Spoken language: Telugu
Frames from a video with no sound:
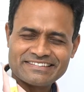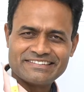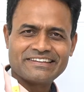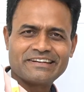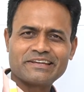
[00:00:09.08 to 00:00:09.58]

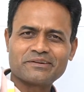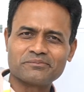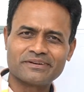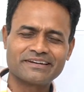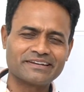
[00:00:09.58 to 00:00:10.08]
జీడిఎం
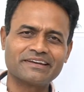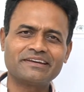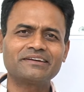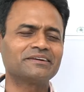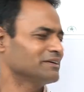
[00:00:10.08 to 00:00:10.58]
అంటే
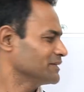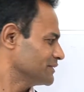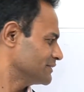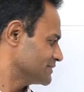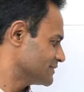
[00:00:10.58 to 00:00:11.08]

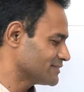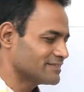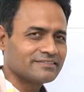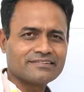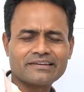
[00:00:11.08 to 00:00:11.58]

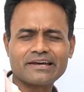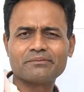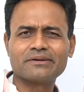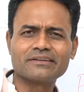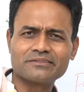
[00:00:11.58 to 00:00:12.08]
జెస్టేషన్
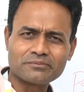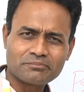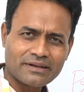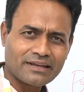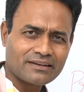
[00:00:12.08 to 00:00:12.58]
డయాబెటీస్
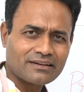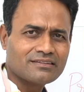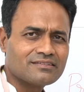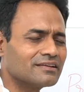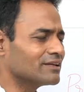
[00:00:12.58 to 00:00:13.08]

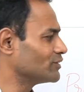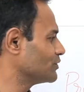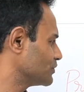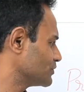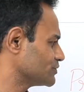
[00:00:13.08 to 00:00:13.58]
ప్రెగ్నెన్సీలో
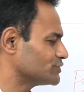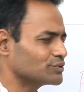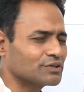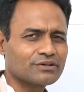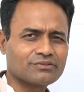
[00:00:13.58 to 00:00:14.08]

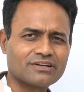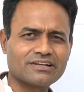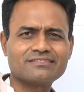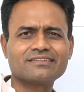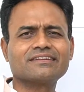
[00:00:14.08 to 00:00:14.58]
షుగర్
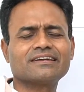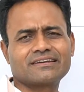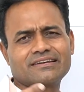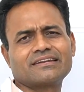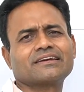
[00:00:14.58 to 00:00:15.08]
ఉండాల్సిన
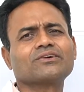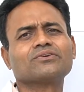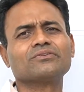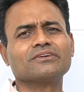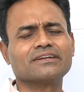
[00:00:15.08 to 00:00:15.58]
దానికన్నా
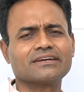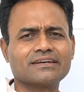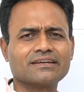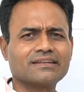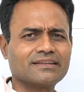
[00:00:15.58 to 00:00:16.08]
ఎక్కువ ఉంటే
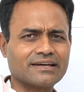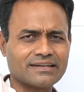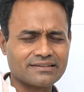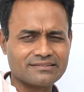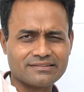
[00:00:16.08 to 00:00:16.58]

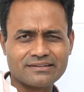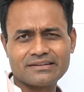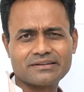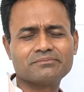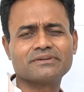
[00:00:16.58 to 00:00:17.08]
దాన్ని
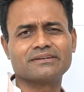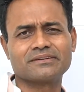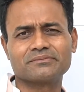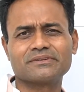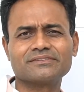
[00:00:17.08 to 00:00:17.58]
జీడిఎం అంటాం